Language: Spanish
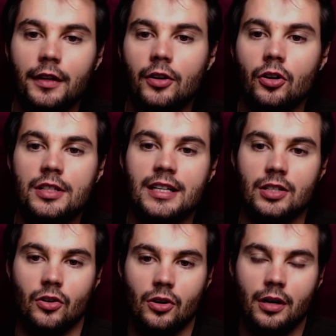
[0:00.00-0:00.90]
pedófilo no
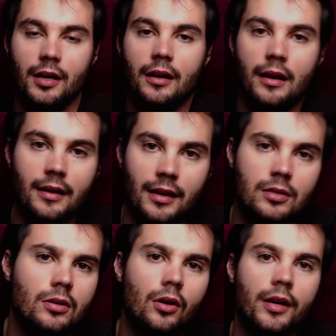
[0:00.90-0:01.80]
se escoge y
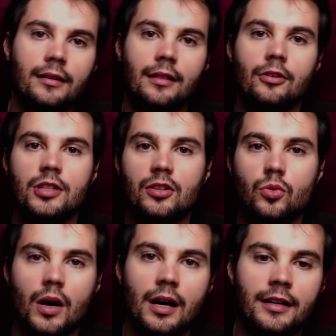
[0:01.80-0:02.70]
que es una orientación
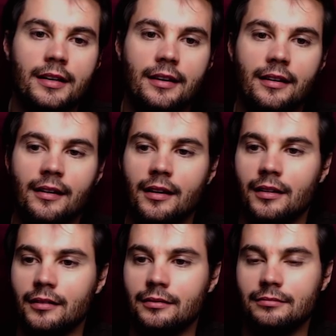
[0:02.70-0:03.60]
sexual y
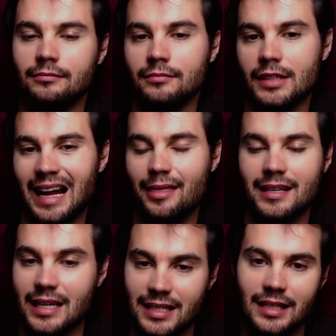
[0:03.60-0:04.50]
que
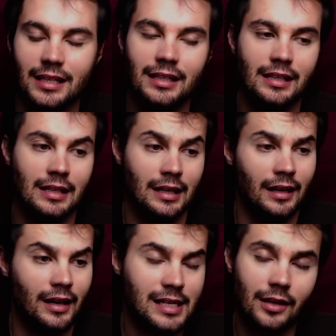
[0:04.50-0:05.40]
naces así,
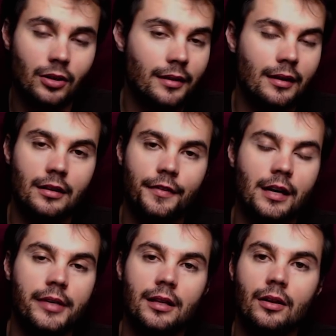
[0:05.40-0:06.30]
es algo que
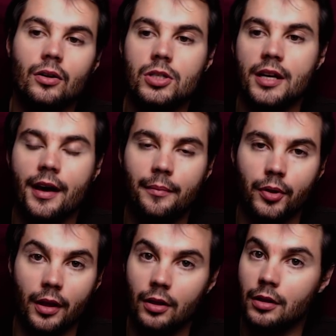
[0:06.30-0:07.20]
científicamente no se
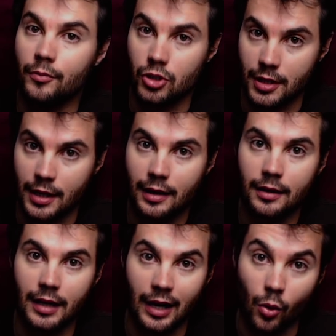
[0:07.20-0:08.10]
ha podido
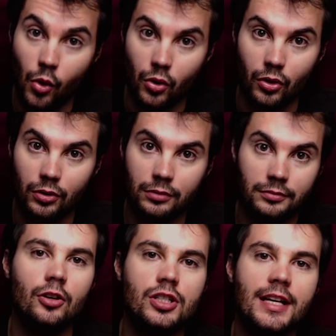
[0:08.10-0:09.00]
demostrar
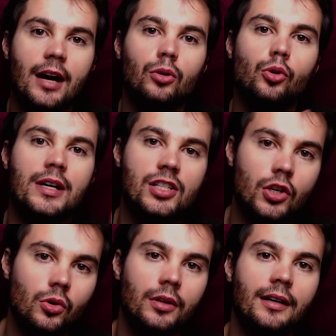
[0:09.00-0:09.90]
aún. Ellos se
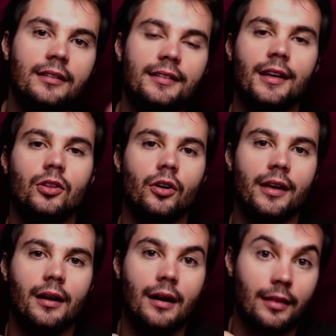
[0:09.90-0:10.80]
autoescudan
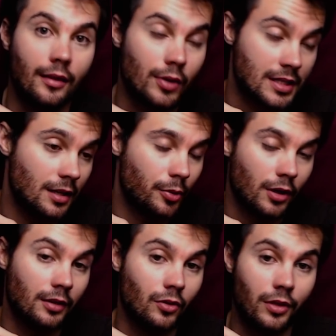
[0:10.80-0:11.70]
diciendo que han nacido así,
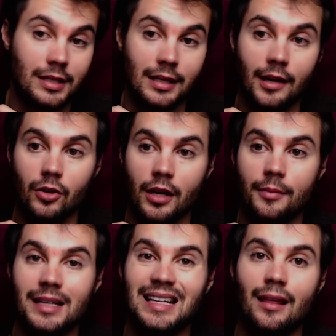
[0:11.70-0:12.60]
porque entonces,
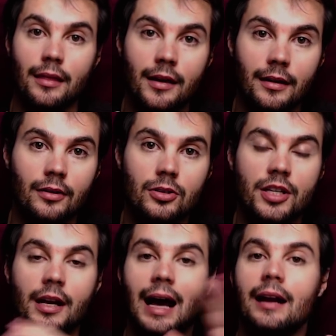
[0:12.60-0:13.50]
claro, ¿qué vas a hacer,
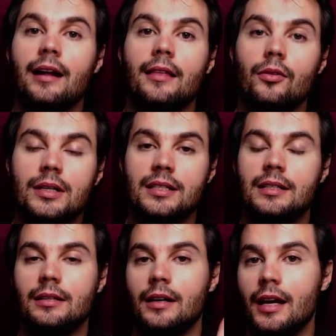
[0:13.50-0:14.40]
no? Si han nacido
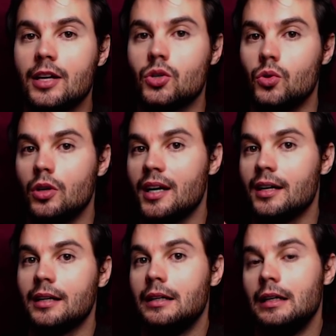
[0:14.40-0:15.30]
así, es
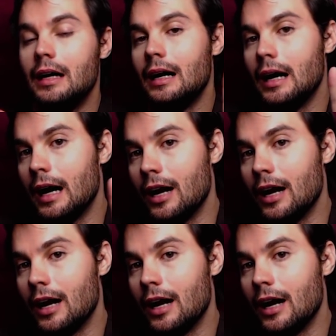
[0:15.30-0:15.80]
una